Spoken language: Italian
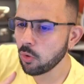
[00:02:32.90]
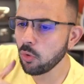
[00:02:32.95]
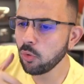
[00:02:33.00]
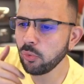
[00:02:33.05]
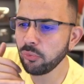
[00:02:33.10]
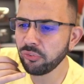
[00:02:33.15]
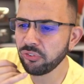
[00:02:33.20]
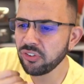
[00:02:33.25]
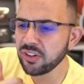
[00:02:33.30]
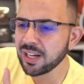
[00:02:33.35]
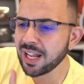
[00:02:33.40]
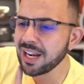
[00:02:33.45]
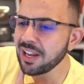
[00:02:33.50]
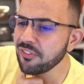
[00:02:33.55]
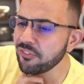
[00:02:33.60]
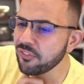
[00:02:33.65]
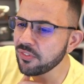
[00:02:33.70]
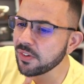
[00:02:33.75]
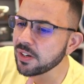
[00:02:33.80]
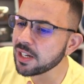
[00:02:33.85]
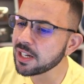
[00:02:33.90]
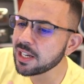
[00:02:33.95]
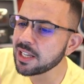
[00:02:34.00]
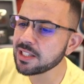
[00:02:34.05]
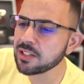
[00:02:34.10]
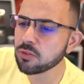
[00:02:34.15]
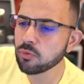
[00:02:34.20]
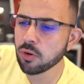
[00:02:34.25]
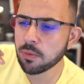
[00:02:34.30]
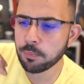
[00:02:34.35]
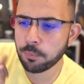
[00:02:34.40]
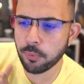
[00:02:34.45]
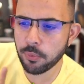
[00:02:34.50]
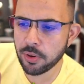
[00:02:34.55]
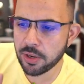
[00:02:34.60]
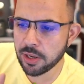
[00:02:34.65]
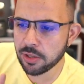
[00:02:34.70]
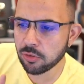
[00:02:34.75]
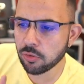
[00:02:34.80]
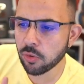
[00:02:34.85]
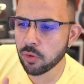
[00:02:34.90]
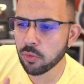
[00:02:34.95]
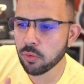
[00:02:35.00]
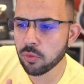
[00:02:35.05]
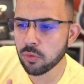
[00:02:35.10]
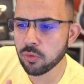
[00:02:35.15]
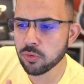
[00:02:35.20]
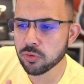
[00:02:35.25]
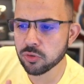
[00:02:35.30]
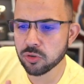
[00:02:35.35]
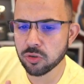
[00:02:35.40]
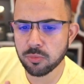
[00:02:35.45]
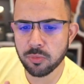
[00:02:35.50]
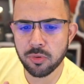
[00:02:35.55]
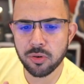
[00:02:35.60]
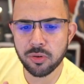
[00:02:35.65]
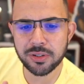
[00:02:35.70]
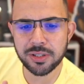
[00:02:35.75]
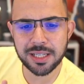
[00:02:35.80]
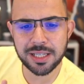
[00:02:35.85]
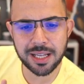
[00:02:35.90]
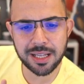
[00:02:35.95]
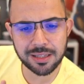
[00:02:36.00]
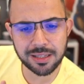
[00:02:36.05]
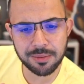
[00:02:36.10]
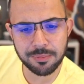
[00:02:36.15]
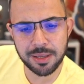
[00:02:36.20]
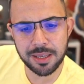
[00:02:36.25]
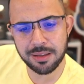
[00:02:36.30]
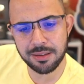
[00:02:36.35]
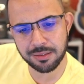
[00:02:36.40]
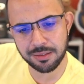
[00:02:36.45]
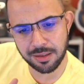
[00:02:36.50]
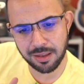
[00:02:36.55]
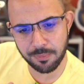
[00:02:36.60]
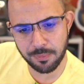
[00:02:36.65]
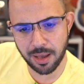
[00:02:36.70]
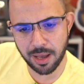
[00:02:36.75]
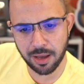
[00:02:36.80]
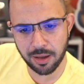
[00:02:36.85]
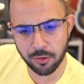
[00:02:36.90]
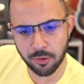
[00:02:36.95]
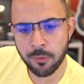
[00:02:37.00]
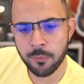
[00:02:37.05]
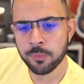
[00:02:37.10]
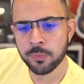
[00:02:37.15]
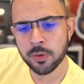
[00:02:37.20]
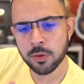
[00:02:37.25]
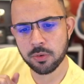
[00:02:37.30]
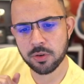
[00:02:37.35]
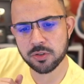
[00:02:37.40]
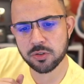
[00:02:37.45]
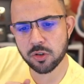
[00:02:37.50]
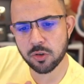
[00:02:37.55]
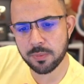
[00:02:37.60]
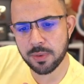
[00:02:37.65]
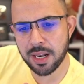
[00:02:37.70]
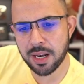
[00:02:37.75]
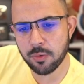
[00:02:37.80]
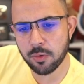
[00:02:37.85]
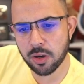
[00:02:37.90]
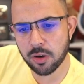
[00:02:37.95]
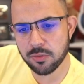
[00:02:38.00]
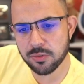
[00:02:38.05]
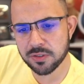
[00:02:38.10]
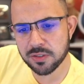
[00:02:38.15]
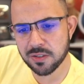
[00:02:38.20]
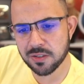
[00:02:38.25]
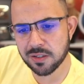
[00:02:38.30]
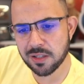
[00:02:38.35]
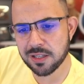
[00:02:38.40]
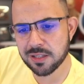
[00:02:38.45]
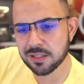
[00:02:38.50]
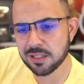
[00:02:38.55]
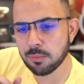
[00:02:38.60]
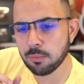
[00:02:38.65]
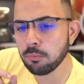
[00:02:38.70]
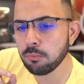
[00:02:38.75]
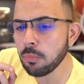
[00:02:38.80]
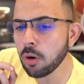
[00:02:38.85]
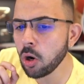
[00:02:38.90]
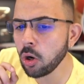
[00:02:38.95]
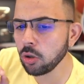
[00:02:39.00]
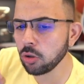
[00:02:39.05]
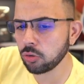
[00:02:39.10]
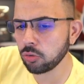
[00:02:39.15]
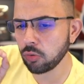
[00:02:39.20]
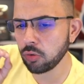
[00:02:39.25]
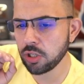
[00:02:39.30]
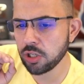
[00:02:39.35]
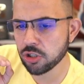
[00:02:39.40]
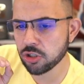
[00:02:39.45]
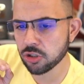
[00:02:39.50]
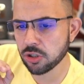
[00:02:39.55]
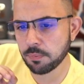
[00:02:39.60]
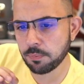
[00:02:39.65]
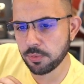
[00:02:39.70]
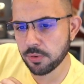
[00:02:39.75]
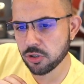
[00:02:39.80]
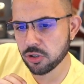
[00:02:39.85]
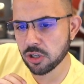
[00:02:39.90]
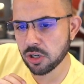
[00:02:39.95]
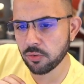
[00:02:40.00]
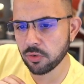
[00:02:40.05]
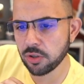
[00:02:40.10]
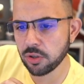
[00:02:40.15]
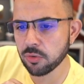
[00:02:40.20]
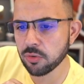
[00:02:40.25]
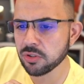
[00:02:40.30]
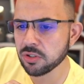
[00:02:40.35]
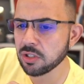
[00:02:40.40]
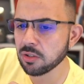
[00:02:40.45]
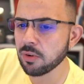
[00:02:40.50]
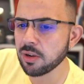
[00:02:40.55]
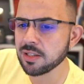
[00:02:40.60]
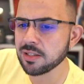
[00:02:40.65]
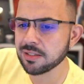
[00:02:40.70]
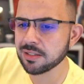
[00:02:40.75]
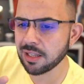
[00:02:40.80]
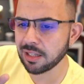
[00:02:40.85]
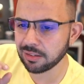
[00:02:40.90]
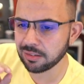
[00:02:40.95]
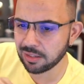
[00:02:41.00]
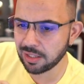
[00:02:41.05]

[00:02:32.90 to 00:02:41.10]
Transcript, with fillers: con un finale fresco e pulito e un gusto moderatamente amaro. Questo miele ha una consistenza molto liscia e piacevole, di conseguenza